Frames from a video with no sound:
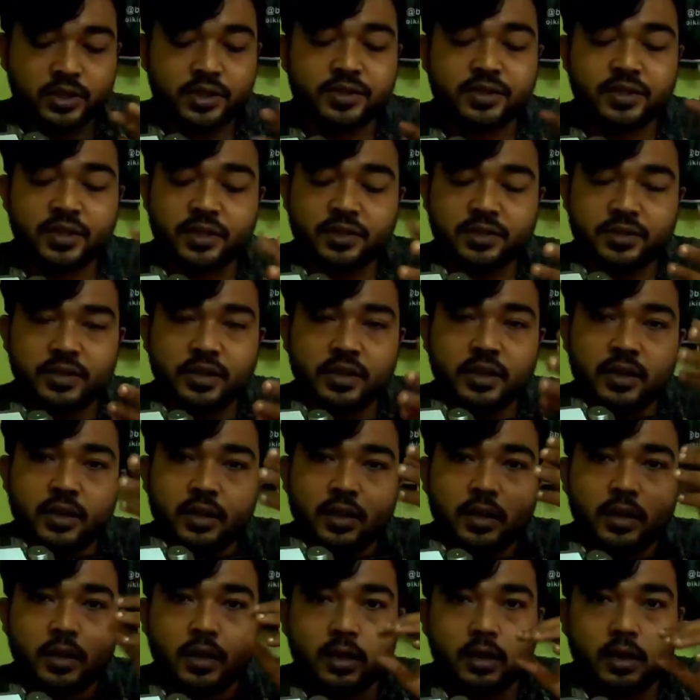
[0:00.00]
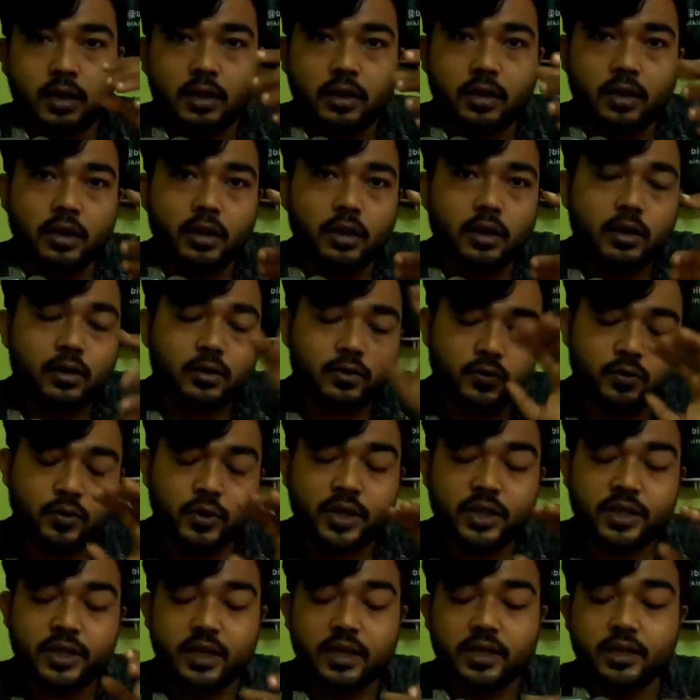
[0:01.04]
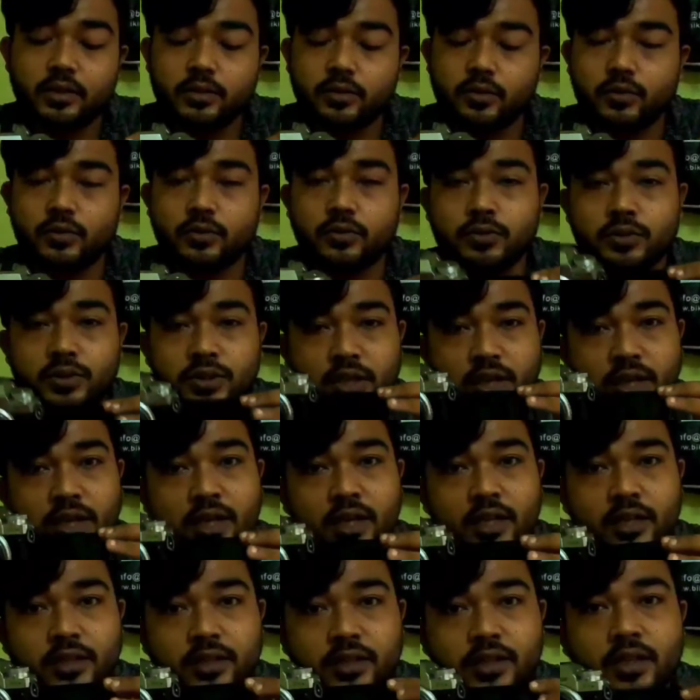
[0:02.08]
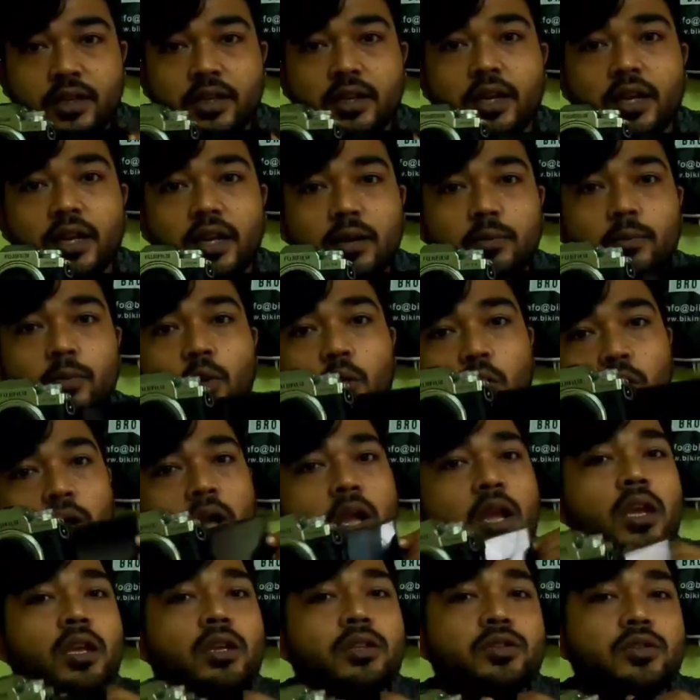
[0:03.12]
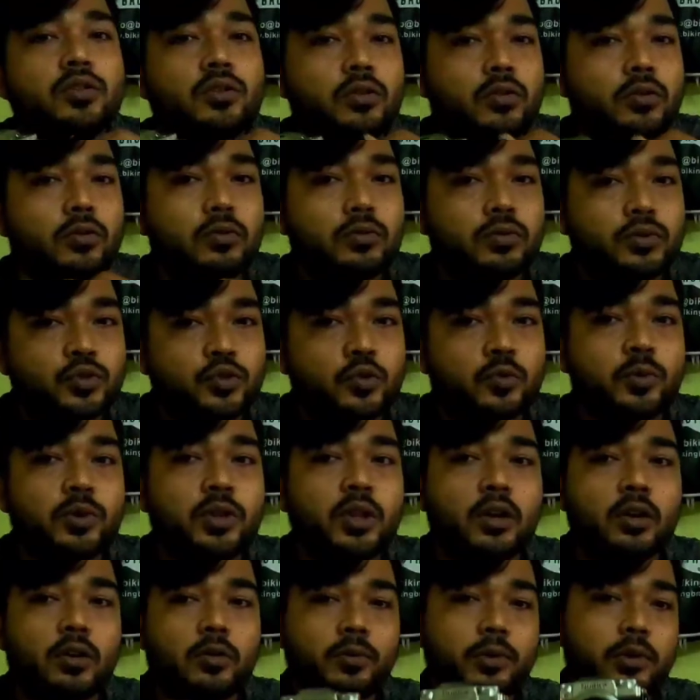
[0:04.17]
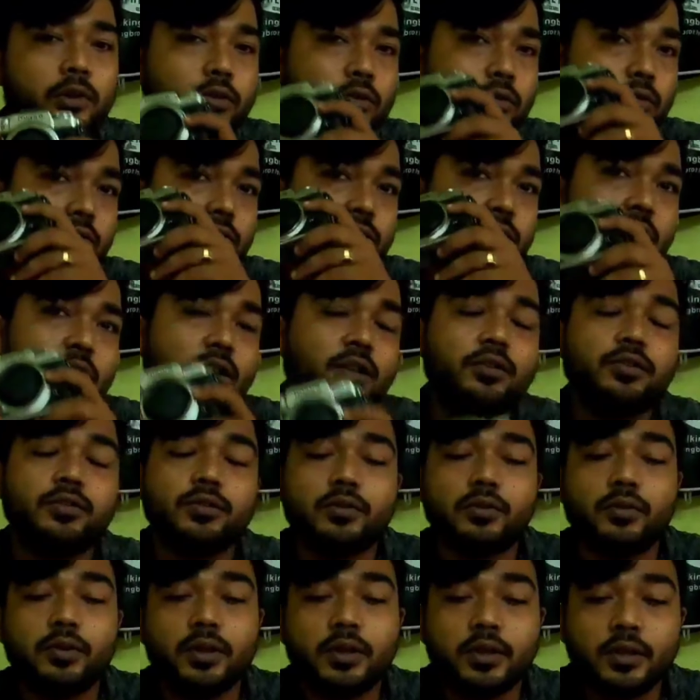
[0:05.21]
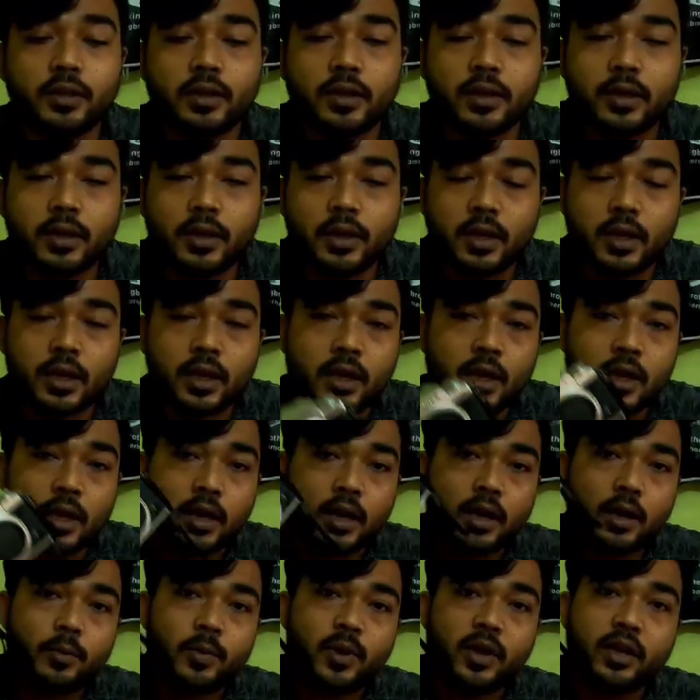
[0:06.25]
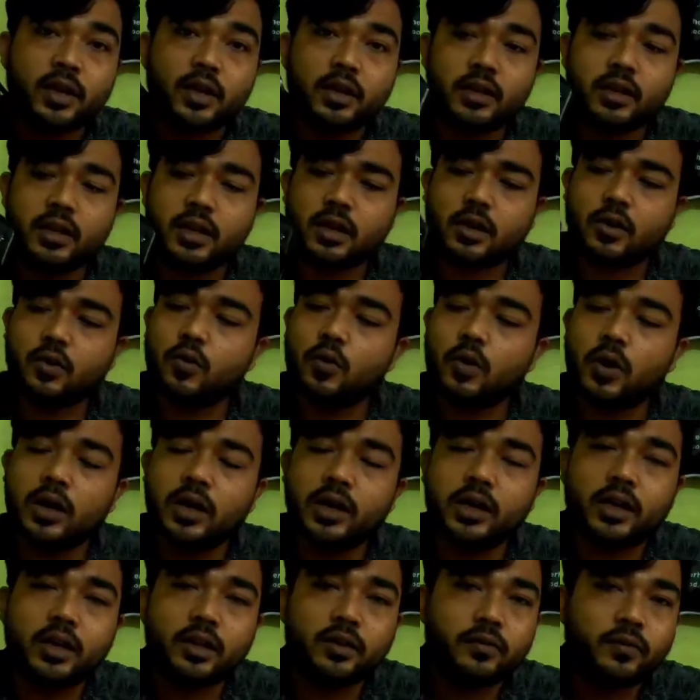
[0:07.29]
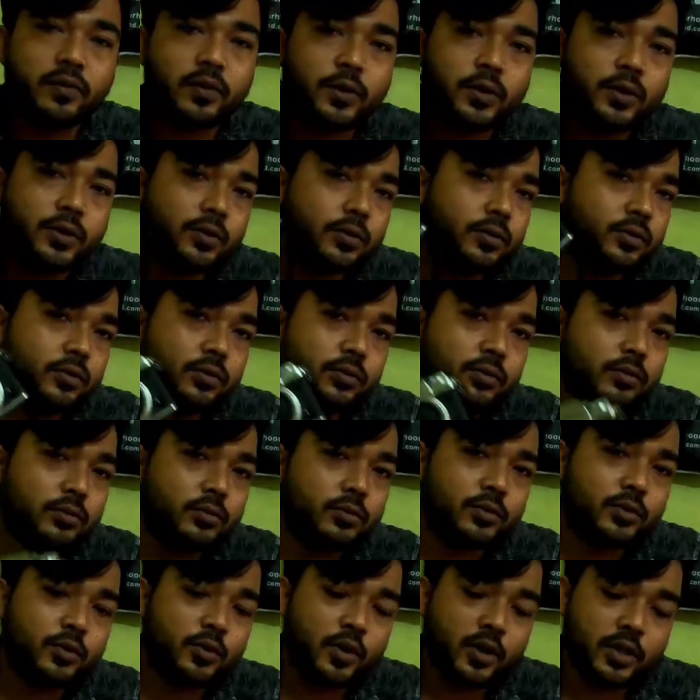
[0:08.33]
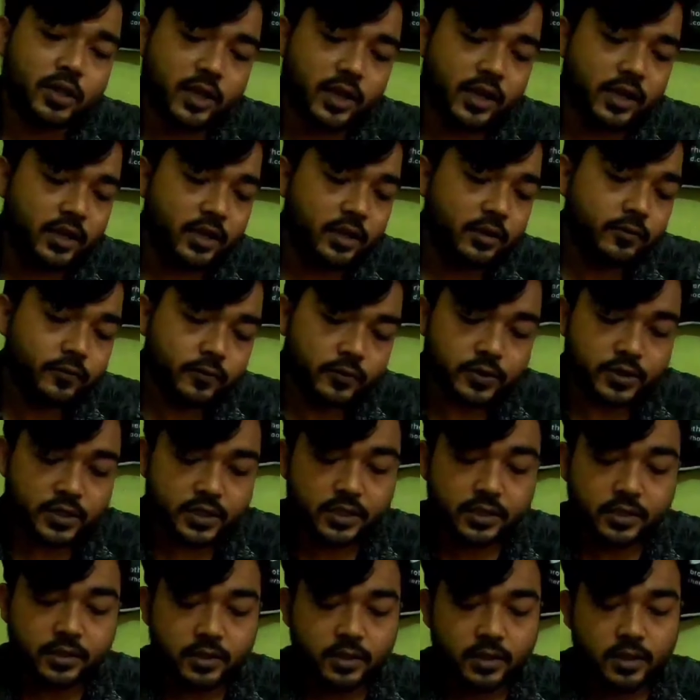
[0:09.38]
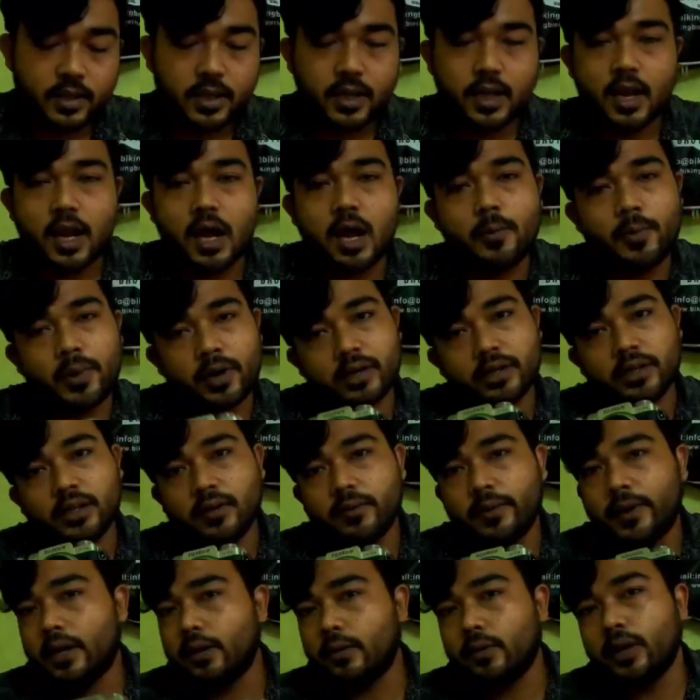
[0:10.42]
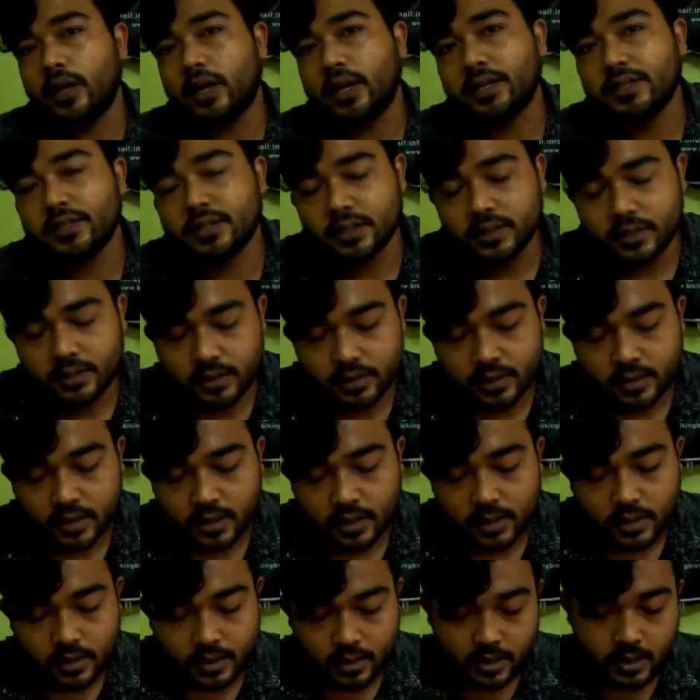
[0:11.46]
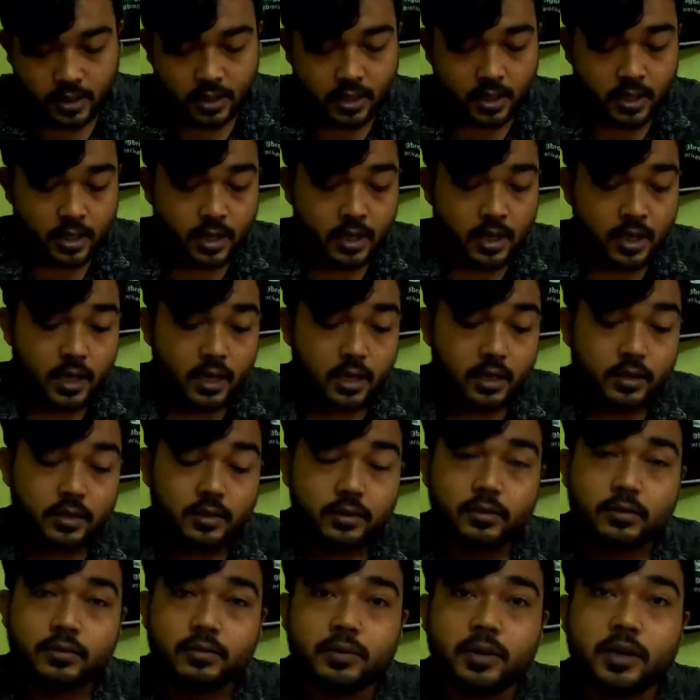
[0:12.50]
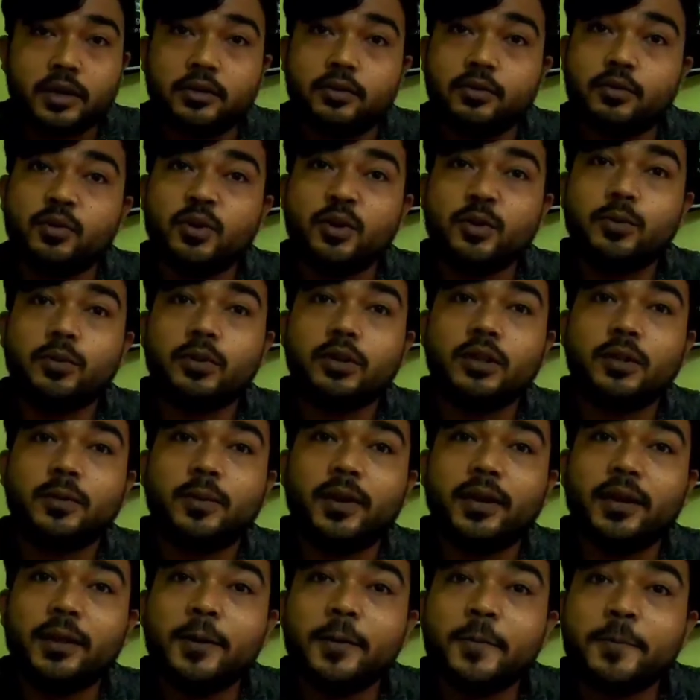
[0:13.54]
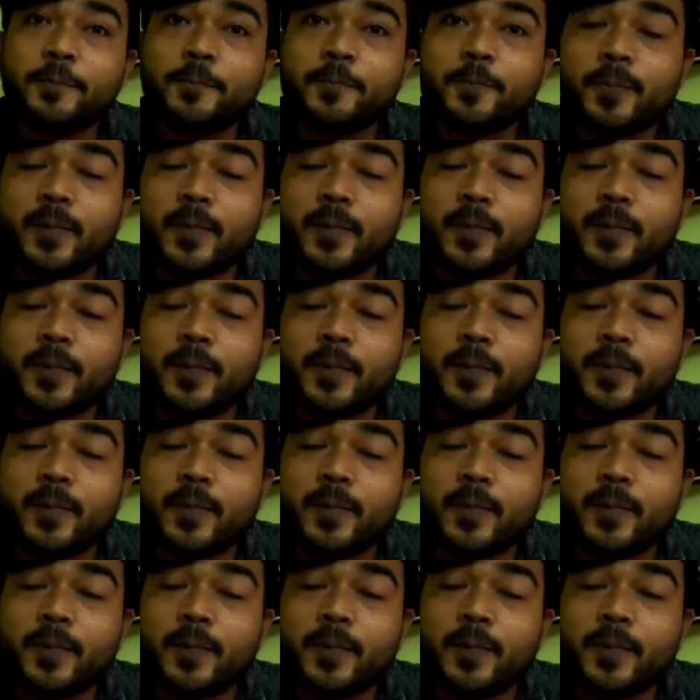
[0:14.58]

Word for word: থ্রি সিক্সটি ঘুরে যায় তো সেই ক্ষেত্রে এটা ব্লগিংয়ের জন্য সুবিধা হবে তো সেই জন্যই আমি এটা নিই আর কোয়ালিটি ভিডিওর তো কোনো কথাই নেই ফুজির আমার দিয়ে ভালো লেগেছে আর এইটুকুনি বলতে পারি